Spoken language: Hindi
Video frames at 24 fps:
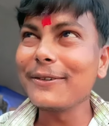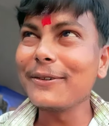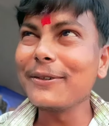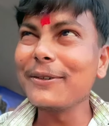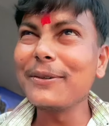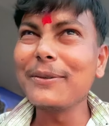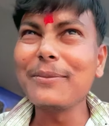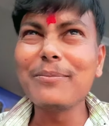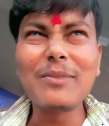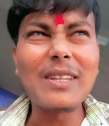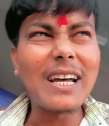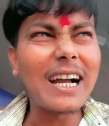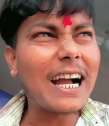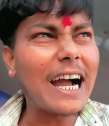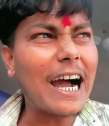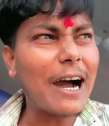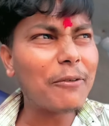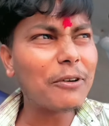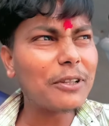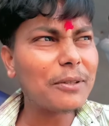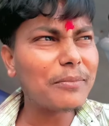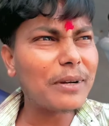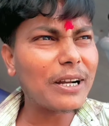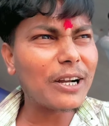तो
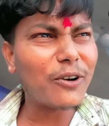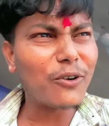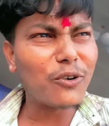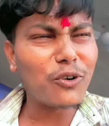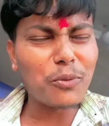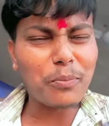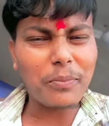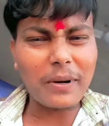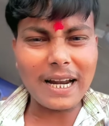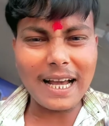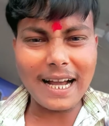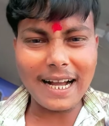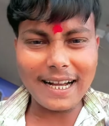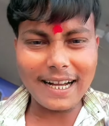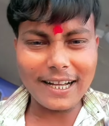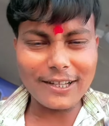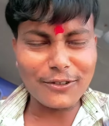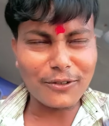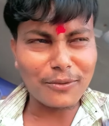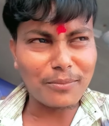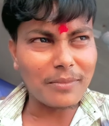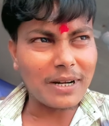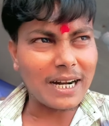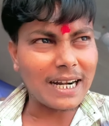दगावत में कोनो पड़ाका
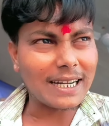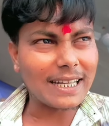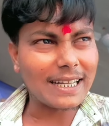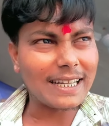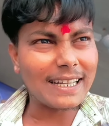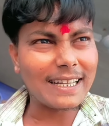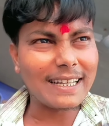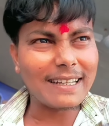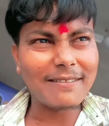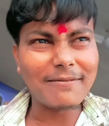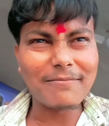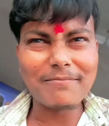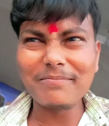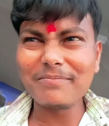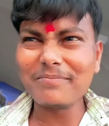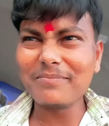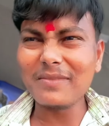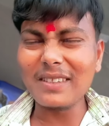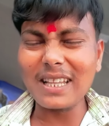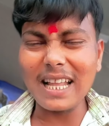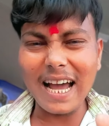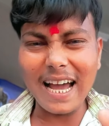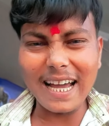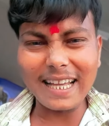जौन बाटे
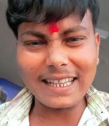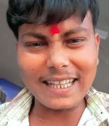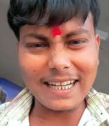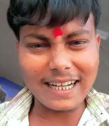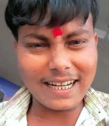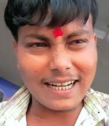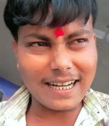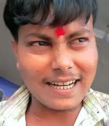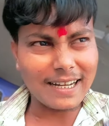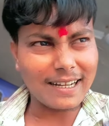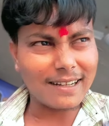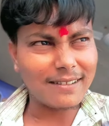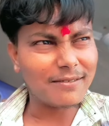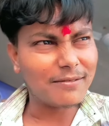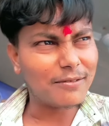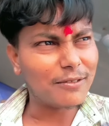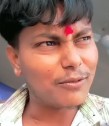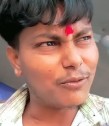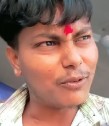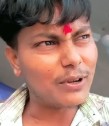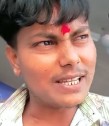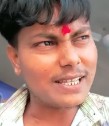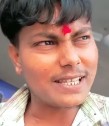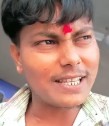आए दगा
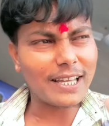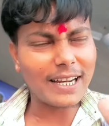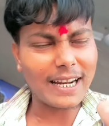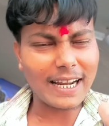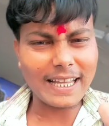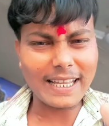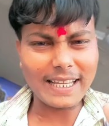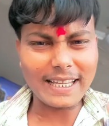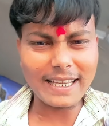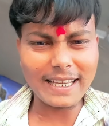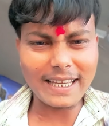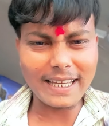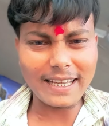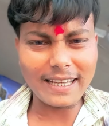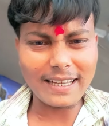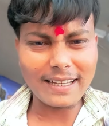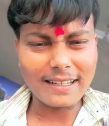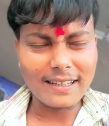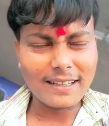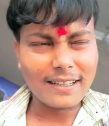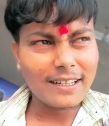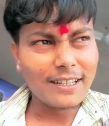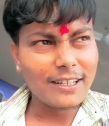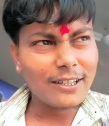वैसे रहिए
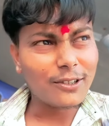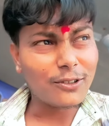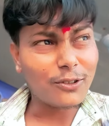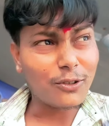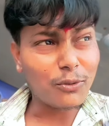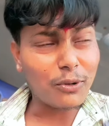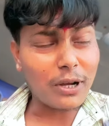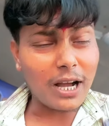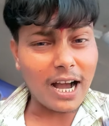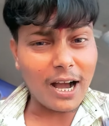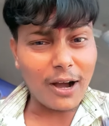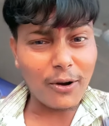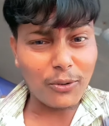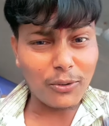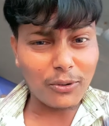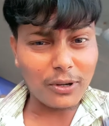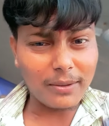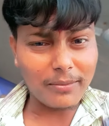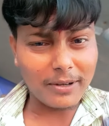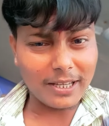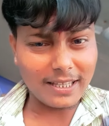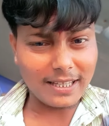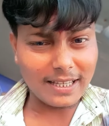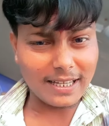तो का
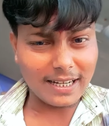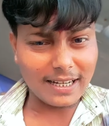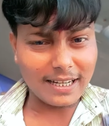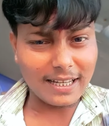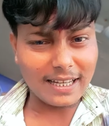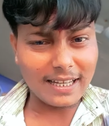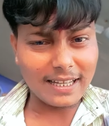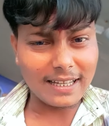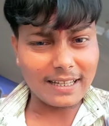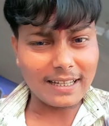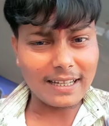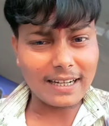हुए भैया ना